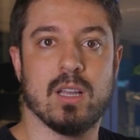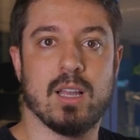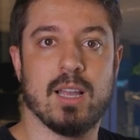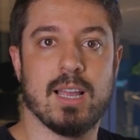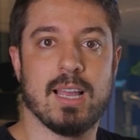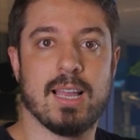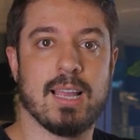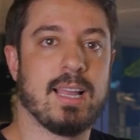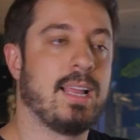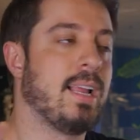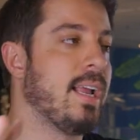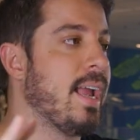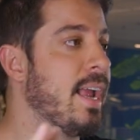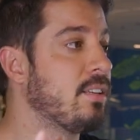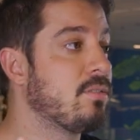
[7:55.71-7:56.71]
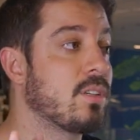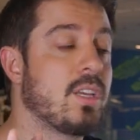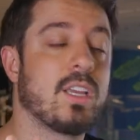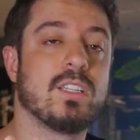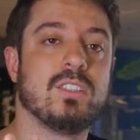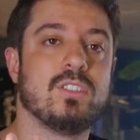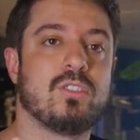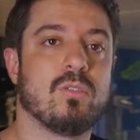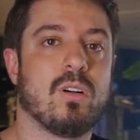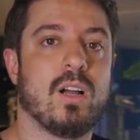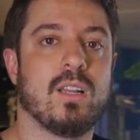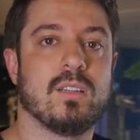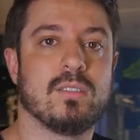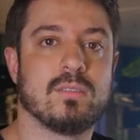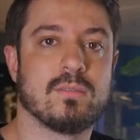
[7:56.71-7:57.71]
é, é isso aqui que a gente
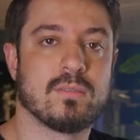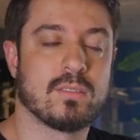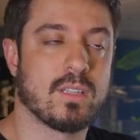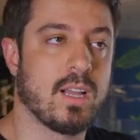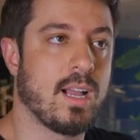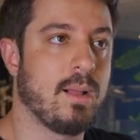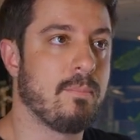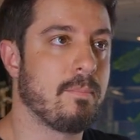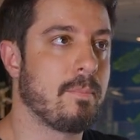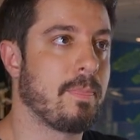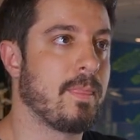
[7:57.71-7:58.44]
olha, tá?